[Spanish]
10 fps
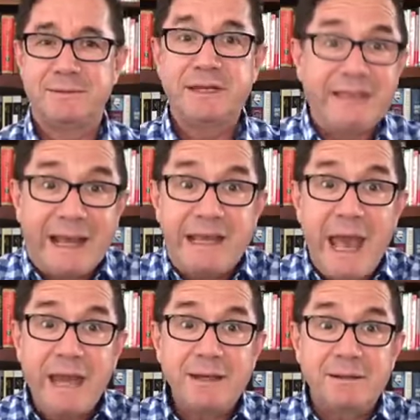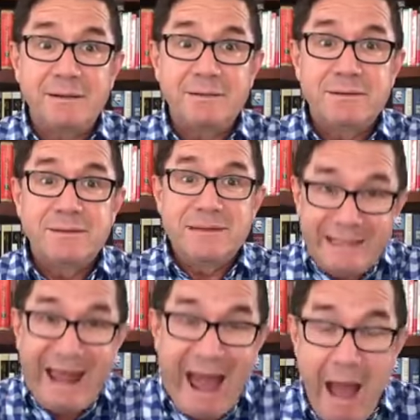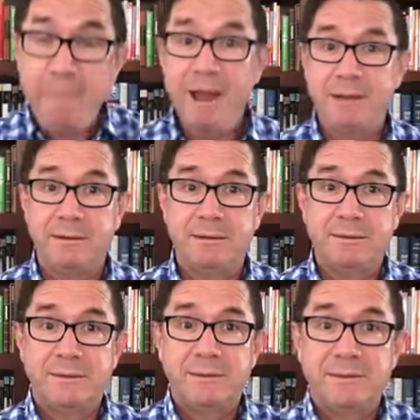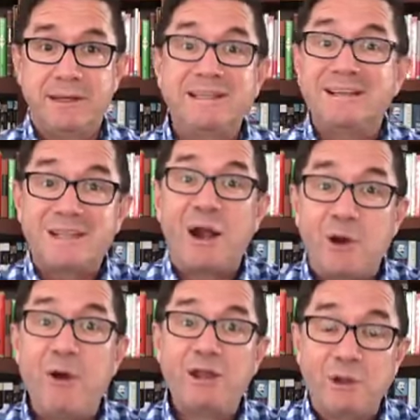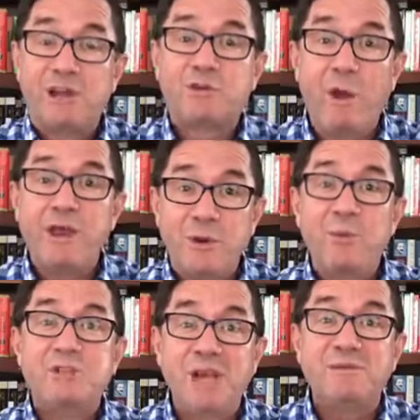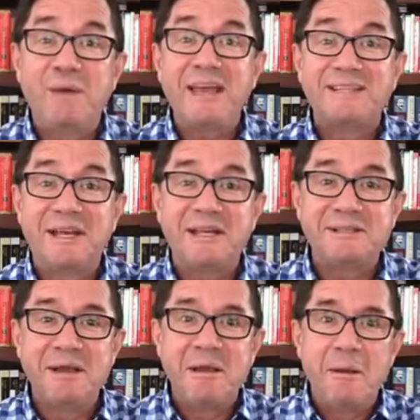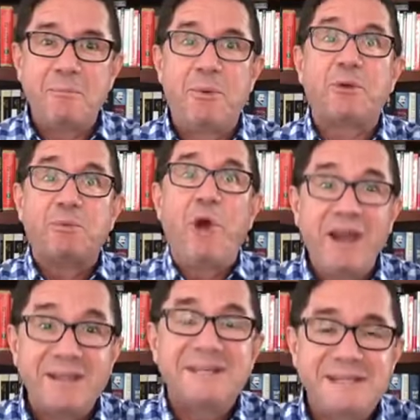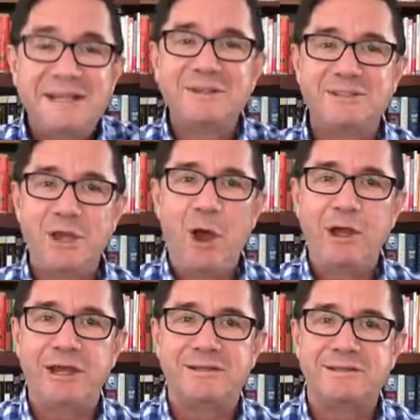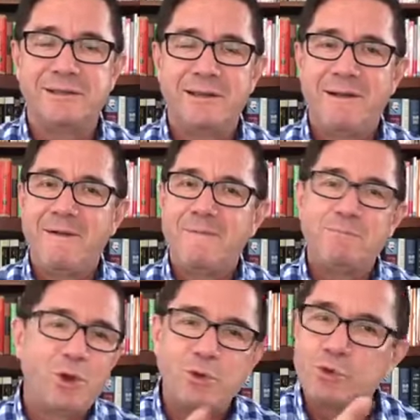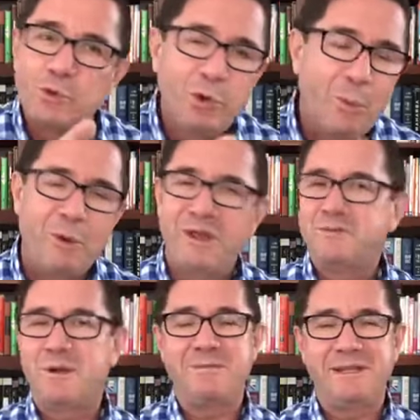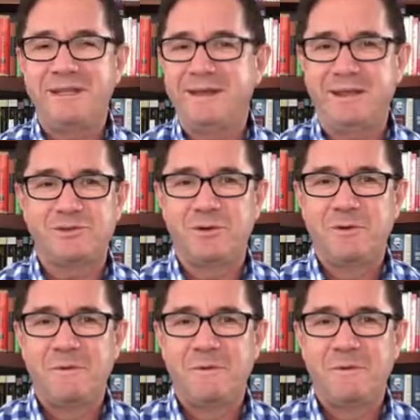y te quieren y te aman y te están robando el sueño muchas veces por buenas intenciones. Pero tú no puedes permitir eso.